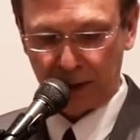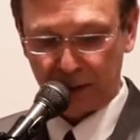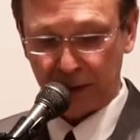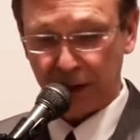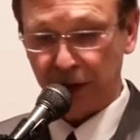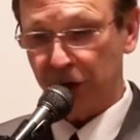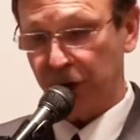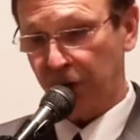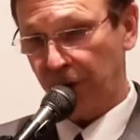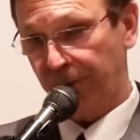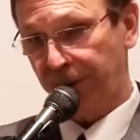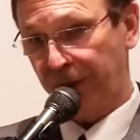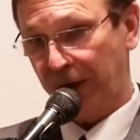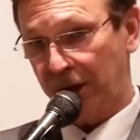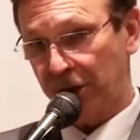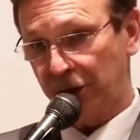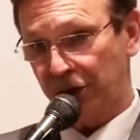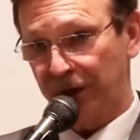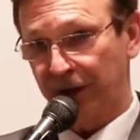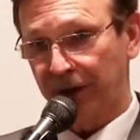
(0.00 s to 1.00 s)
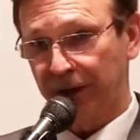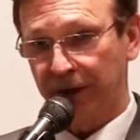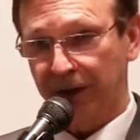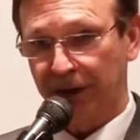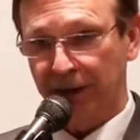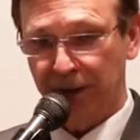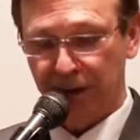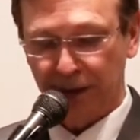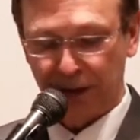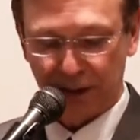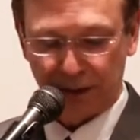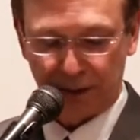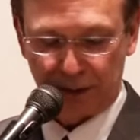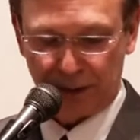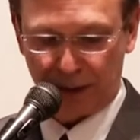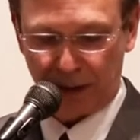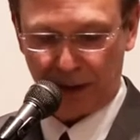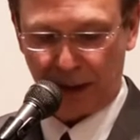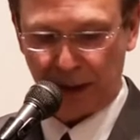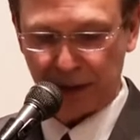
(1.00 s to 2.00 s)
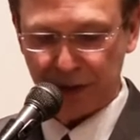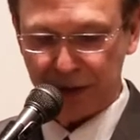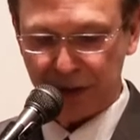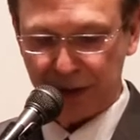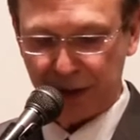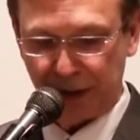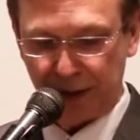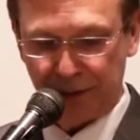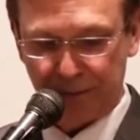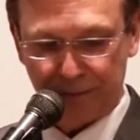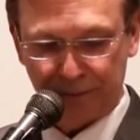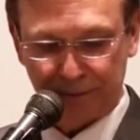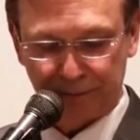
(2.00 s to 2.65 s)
les gens prêchent ainsi.